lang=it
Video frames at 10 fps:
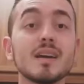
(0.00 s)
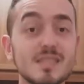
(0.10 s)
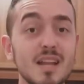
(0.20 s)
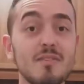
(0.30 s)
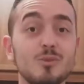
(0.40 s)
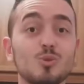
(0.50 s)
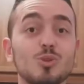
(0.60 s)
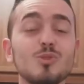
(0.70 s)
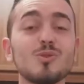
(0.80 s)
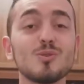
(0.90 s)
Salve a
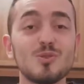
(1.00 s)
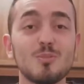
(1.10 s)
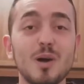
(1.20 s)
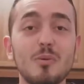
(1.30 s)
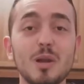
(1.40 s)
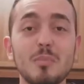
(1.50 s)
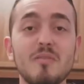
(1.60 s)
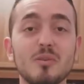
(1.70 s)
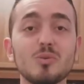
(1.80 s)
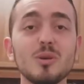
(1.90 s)
tutti, io sono John Power e
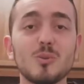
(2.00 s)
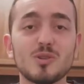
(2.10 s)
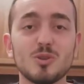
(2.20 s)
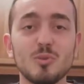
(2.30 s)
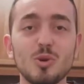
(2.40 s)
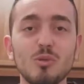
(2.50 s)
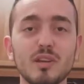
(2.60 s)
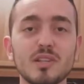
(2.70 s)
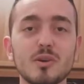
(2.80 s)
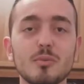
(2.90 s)
benvenuti in questo mio nuovo
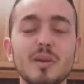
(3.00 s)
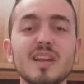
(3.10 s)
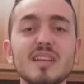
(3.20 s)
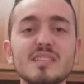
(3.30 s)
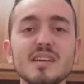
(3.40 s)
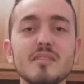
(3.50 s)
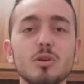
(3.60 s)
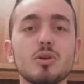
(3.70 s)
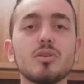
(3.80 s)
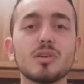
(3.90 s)
video. Prima di iniziare
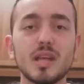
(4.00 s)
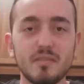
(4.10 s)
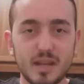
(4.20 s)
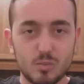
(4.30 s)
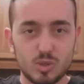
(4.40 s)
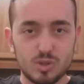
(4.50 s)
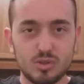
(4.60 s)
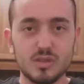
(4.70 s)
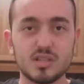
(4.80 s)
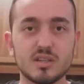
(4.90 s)
volevo ricordarvi che qui
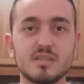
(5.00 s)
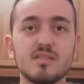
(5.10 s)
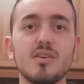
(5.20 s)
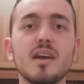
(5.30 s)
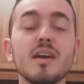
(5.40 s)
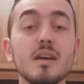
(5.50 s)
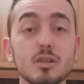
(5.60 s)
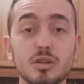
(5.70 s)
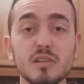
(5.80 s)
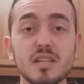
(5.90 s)
sotto in descrizione
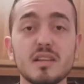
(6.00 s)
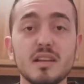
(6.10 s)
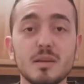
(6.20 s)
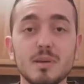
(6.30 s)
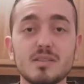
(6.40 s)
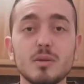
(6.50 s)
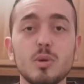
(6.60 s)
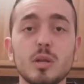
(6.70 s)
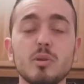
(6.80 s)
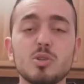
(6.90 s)
troverete i link per
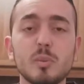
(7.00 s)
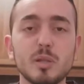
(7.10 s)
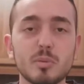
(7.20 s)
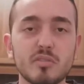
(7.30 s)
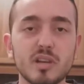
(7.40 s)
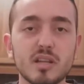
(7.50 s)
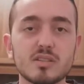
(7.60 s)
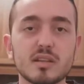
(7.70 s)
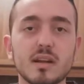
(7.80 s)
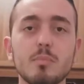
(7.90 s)
seguirmi sui miei due profili
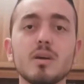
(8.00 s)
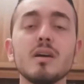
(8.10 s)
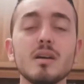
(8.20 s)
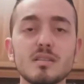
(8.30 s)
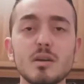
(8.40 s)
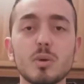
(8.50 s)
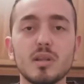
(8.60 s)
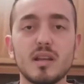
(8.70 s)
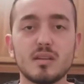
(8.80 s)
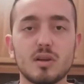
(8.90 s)
Instagram, sia quello
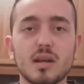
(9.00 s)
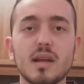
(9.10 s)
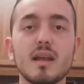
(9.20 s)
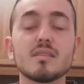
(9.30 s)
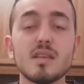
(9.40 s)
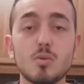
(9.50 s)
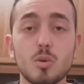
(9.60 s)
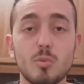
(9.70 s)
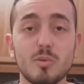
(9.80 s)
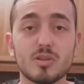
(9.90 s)
dedicato al canale sia
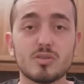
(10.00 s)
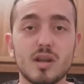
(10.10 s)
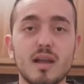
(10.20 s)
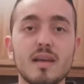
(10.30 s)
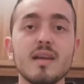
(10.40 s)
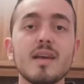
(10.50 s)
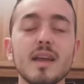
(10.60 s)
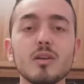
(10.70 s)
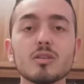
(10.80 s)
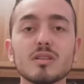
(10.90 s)
quello mio personale.
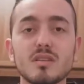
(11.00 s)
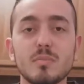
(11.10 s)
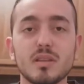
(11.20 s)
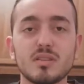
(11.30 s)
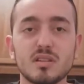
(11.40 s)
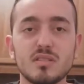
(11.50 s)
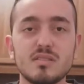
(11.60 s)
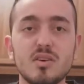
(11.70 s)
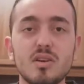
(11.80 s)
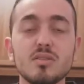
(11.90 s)
Inoltre sempre in
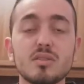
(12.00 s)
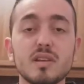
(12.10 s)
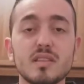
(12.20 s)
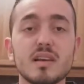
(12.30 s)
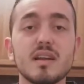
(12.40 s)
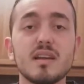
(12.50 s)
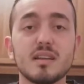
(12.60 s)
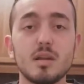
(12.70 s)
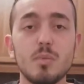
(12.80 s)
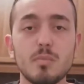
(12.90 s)
descrizione troverete anche il
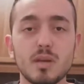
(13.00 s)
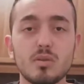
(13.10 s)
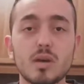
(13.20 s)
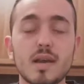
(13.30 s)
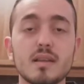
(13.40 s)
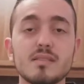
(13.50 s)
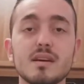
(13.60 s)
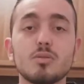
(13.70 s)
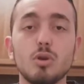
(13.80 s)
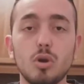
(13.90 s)
link del mio amico che ha
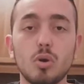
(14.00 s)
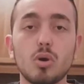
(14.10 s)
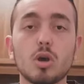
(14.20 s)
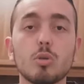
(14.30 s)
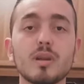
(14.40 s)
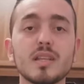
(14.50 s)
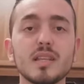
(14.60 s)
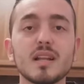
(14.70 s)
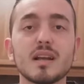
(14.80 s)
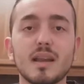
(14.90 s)
realizzato il logo, la
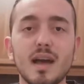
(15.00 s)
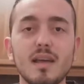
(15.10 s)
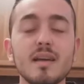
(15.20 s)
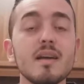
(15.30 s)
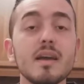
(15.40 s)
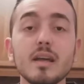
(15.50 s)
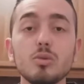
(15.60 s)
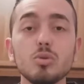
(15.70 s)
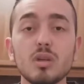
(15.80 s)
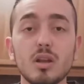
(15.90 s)
copertina del canale e
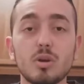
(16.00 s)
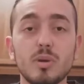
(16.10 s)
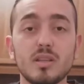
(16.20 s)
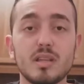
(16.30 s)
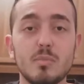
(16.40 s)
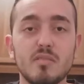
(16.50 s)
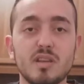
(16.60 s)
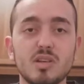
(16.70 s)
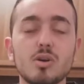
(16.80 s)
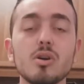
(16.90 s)
tutte le copertine dei miei
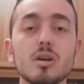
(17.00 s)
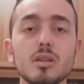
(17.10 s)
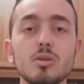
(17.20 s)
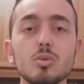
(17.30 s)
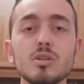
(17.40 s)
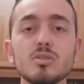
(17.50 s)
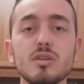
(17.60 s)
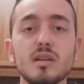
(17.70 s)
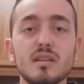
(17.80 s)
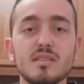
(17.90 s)
video. Detto questo
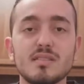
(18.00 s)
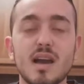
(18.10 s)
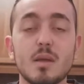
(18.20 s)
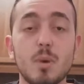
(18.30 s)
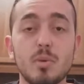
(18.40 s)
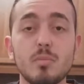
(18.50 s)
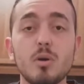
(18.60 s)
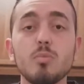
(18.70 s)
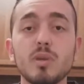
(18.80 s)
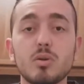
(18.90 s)
direi di iniziare, ma prima
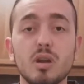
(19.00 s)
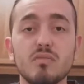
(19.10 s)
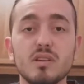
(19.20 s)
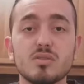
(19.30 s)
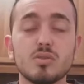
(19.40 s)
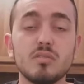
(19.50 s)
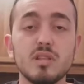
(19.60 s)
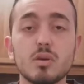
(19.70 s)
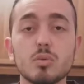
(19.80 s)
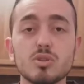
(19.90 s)
un piccolo avviso,
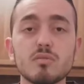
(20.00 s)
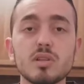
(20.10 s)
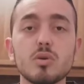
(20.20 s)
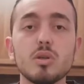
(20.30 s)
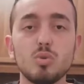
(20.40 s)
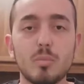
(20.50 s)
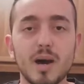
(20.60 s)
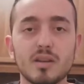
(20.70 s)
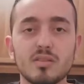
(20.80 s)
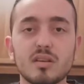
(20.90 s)
dividerò questo video in due
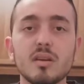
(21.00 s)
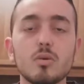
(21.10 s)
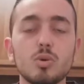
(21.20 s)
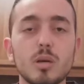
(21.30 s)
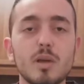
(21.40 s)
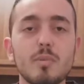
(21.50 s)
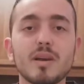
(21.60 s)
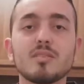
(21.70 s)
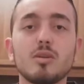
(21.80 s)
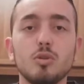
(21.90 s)
parti, una prima
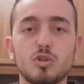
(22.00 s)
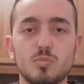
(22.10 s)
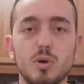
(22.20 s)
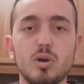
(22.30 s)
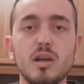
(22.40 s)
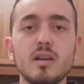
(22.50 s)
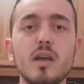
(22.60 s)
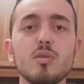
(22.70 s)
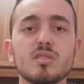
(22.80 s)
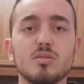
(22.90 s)
parte no spoiler
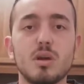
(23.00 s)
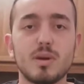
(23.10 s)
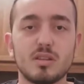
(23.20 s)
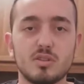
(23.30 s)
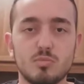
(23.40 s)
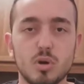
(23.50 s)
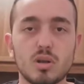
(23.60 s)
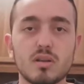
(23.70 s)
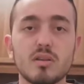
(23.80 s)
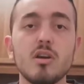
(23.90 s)
e una seconda parte
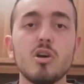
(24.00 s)
spoiler.